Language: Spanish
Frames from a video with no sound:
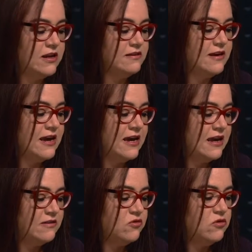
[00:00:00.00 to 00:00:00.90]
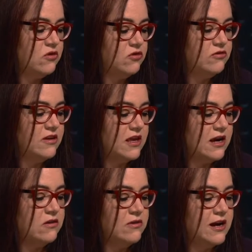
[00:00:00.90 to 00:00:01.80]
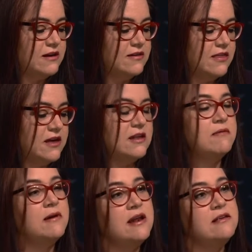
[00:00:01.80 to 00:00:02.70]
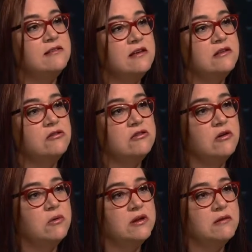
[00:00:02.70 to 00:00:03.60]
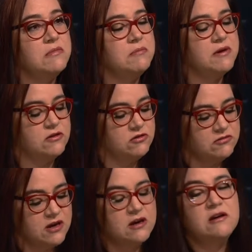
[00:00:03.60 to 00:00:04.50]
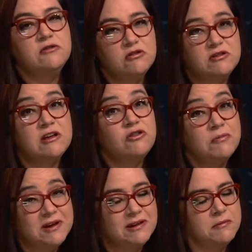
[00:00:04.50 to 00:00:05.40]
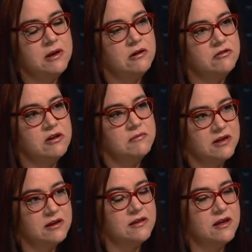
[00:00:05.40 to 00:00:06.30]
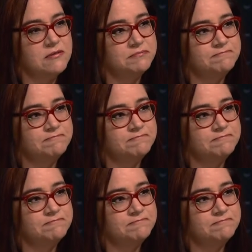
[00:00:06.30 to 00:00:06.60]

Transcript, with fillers: te dice, ¿en qué estudio considera que una casa digna vale 150 mil pesos? Son 120 mil los que van a dar.